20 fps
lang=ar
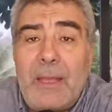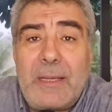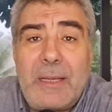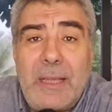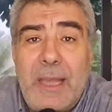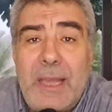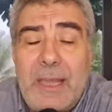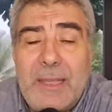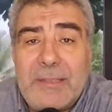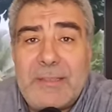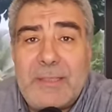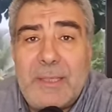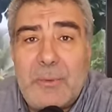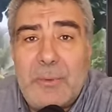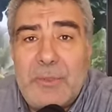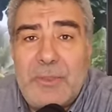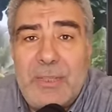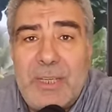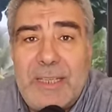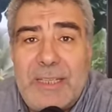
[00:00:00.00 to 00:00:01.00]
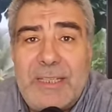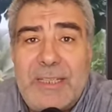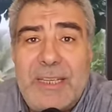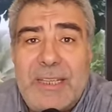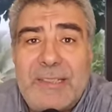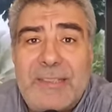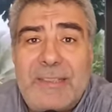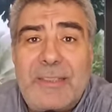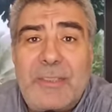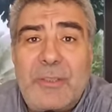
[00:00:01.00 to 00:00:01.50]
الله عز وجل
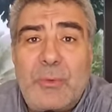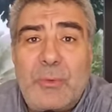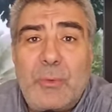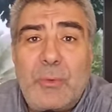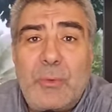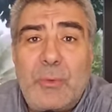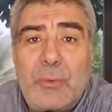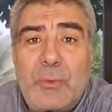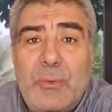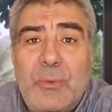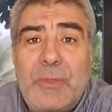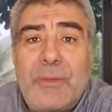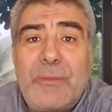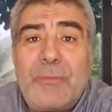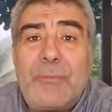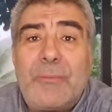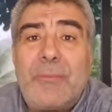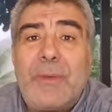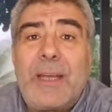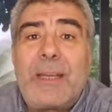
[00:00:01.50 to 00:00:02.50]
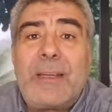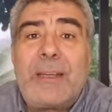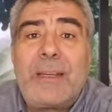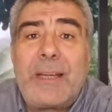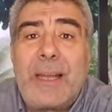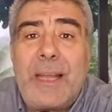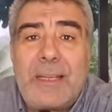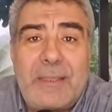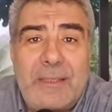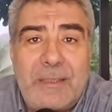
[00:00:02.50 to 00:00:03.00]
يزيده
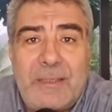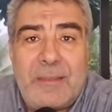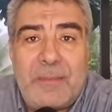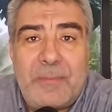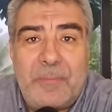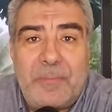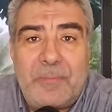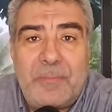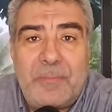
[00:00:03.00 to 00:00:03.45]
فقرا